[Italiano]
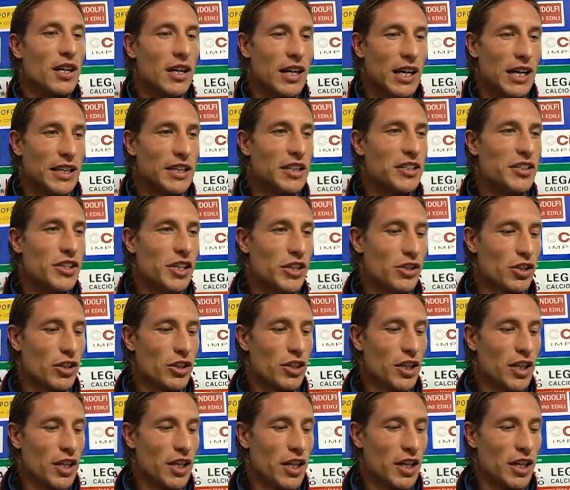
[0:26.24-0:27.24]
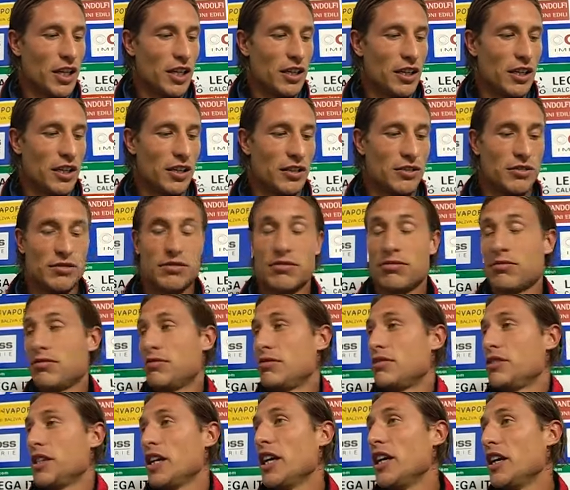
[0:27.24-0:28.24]
Ha deciso monetine, di...
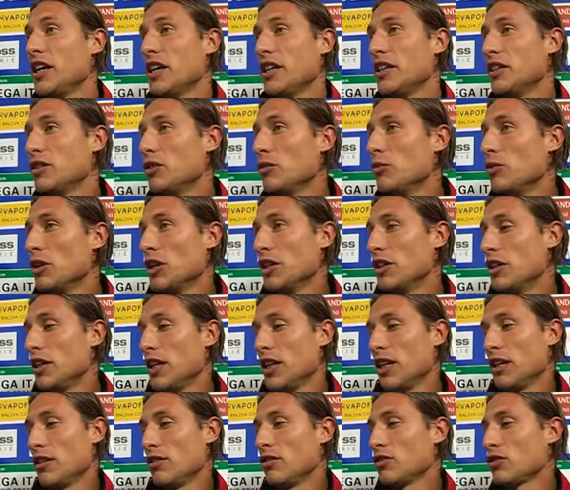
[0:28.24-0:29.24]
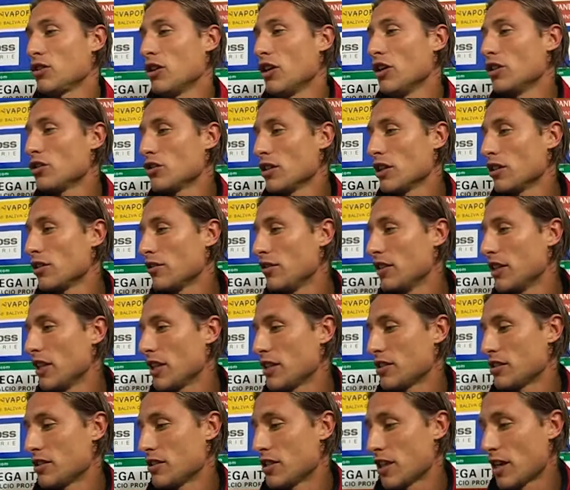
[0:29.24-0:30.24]
Monetine? Sì, ha detto monetine, non so, io sono andato a
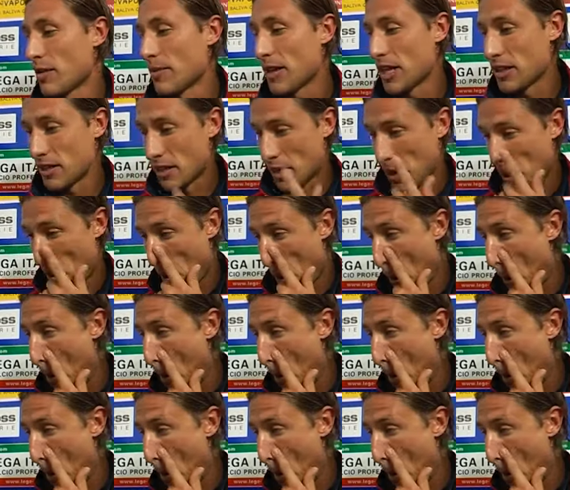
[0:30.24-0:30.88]
vedere sinceramente,